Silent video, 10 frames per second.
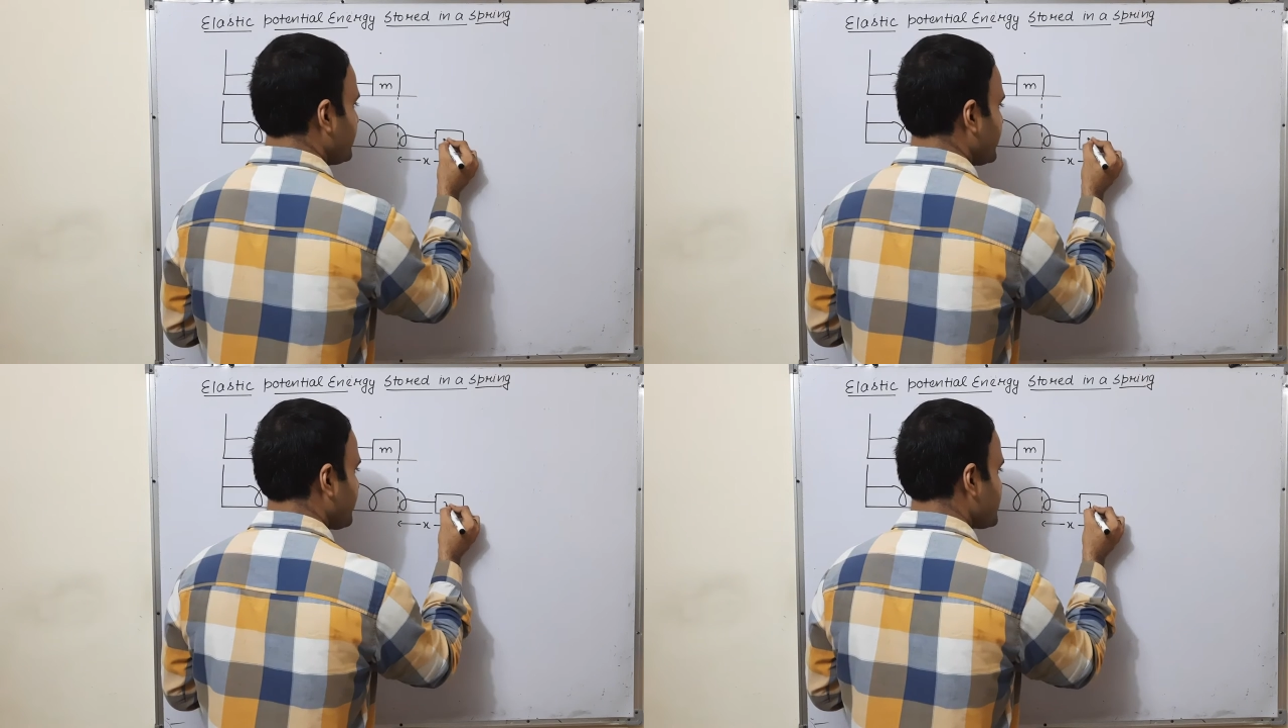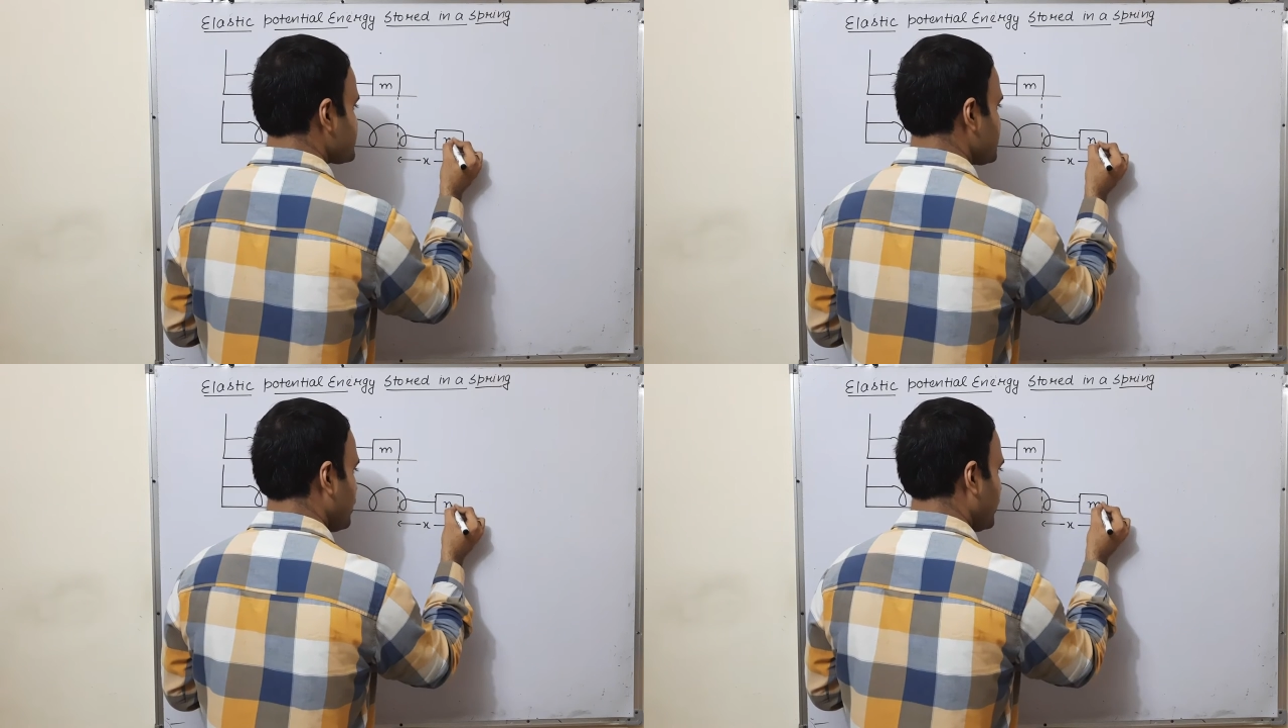मेरे
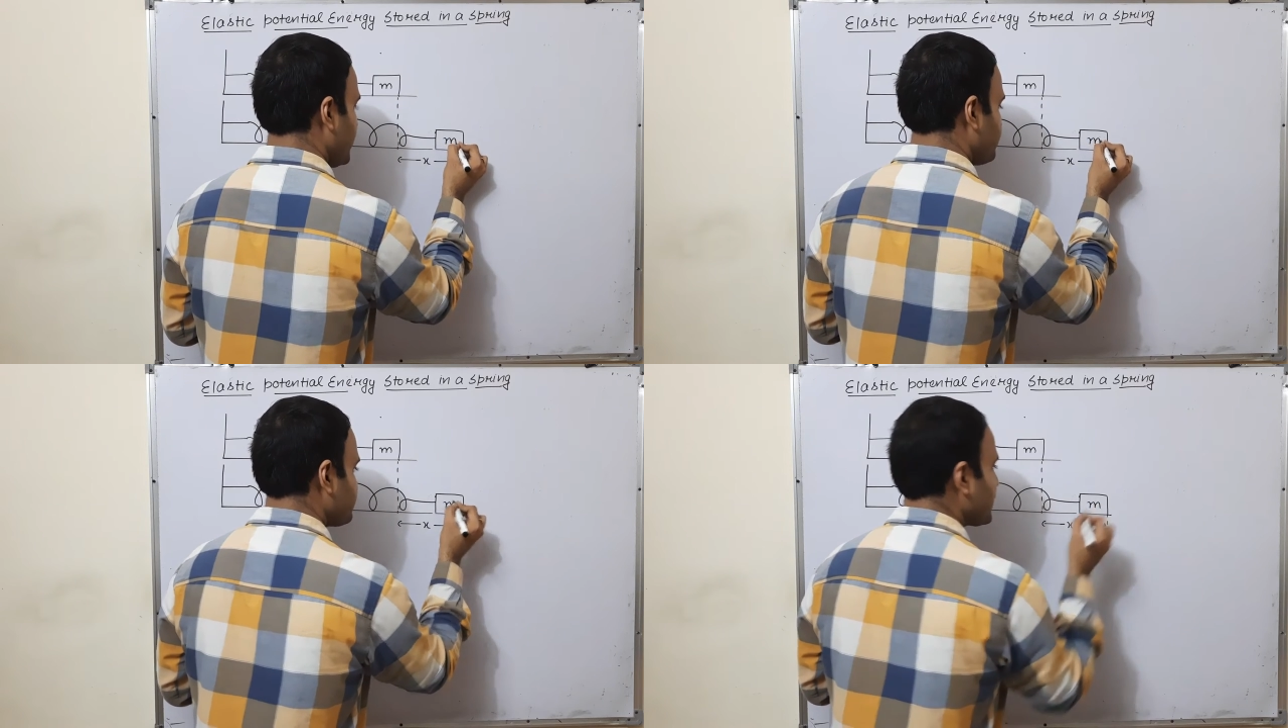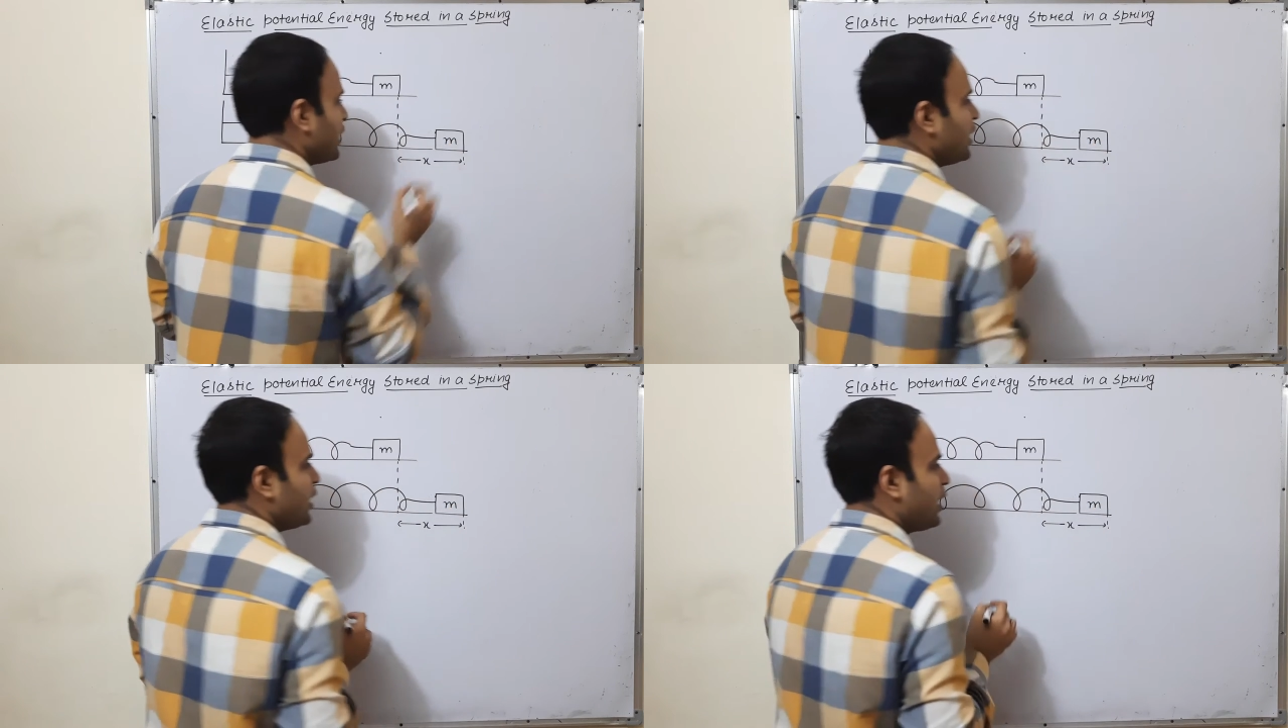पास स्मॉल एम
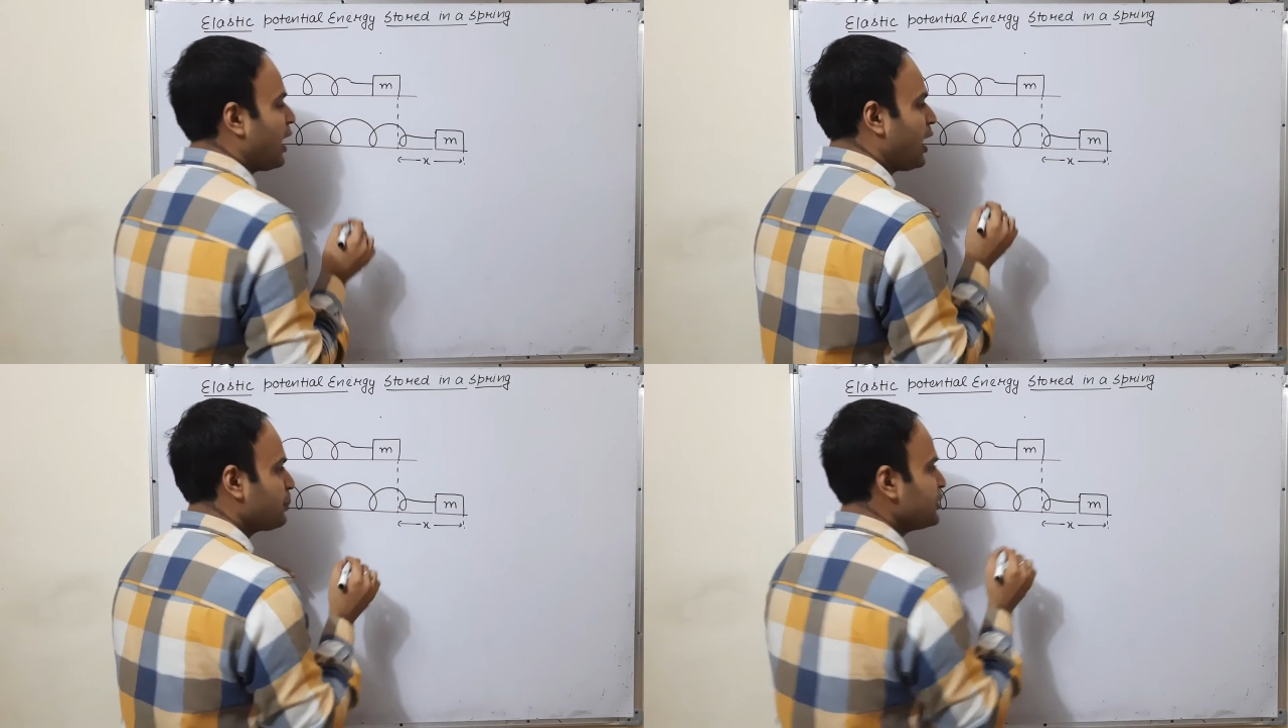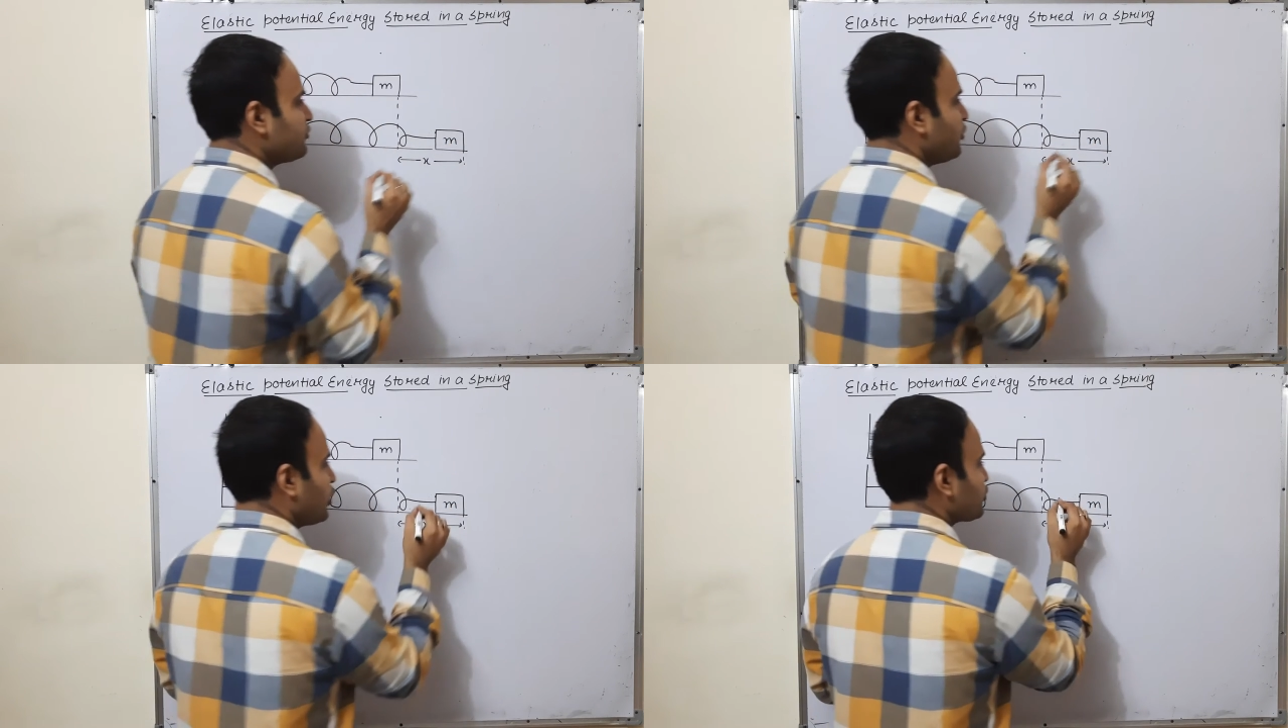आपने
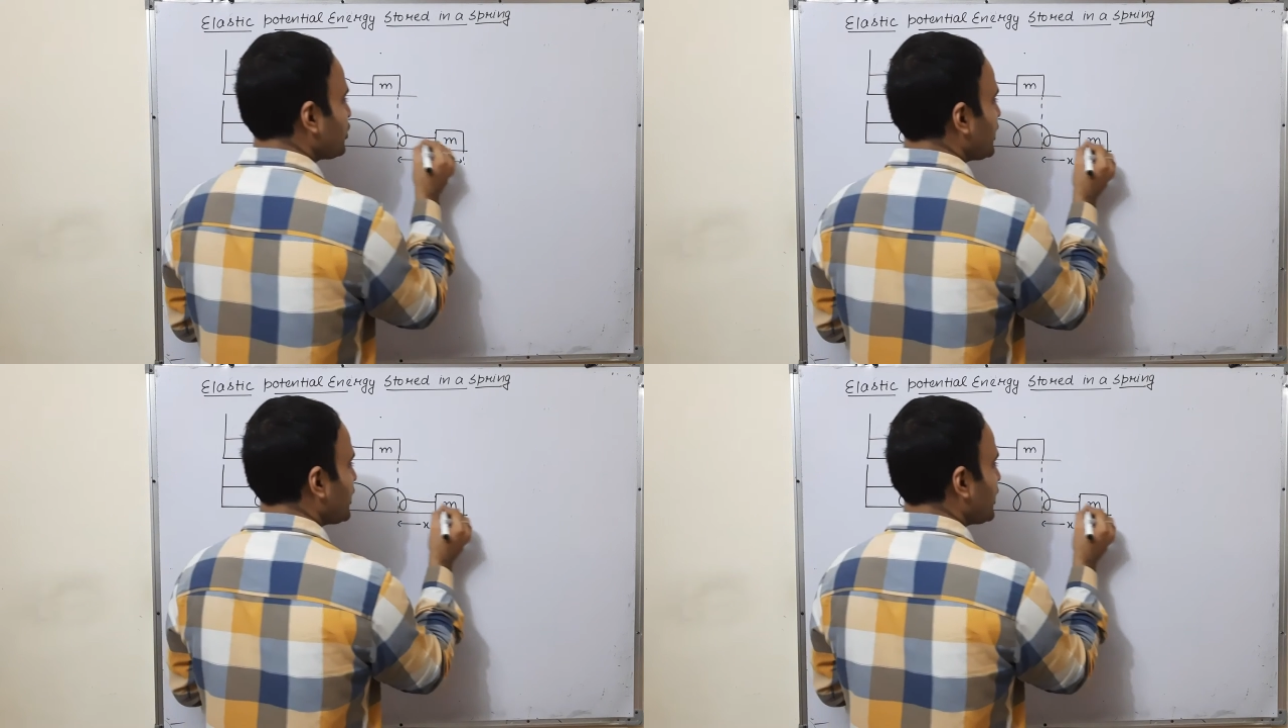फोर्स को